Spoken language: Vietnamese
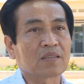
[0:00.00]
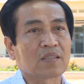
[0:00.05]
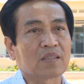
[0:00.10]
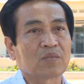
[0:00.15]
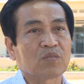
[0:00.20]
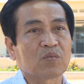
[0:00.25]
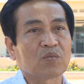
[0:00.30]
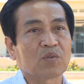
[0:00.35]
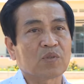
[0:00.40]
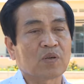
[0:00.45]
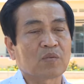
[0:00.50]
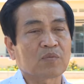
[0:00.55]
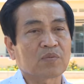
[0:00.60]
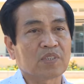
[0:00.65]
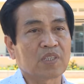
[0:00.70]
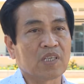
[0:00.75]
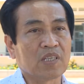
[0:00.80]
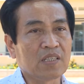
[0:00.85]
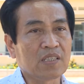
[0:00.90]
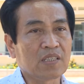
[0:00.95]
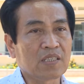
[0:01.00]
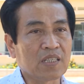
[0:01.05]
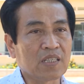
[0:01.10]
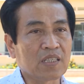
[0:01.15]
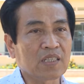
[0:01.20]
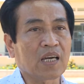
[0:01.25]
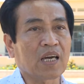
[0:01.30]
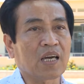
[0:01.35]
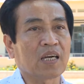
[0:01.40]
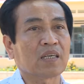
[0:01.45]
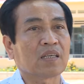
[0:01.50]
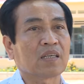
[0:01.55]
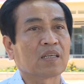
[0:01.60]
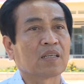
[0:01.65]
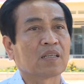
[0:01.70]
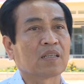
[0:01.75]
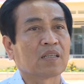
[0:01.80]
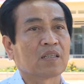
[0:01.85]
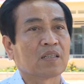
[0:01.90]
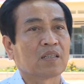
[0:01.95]
thì phòng giáo dục chỉ triển khai
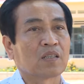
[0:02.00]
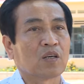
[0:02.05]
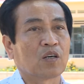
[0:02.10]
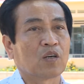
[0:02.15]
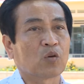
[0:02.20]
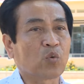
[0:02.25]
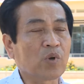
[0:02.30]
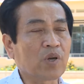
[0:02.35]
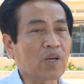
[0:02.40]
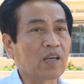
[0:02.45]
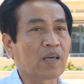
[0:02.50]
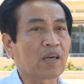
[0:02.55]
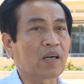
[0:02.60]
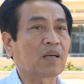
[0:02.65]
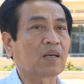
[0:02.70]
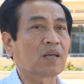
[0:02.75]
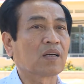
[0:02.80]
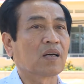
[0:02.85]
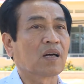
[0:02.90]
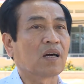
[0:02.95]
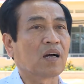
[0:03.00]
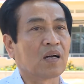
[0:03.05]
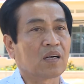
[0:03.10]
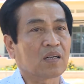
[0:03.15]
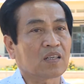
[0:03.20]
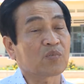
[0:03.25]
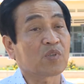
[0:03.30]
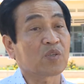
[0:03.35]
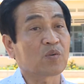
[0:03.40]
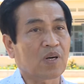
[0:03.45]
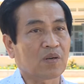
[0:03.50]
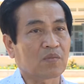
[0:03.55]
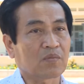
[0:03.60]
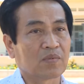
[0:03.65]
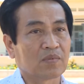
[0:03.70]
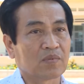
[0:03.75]
ờ, quyết liệt ở cấp tiểu học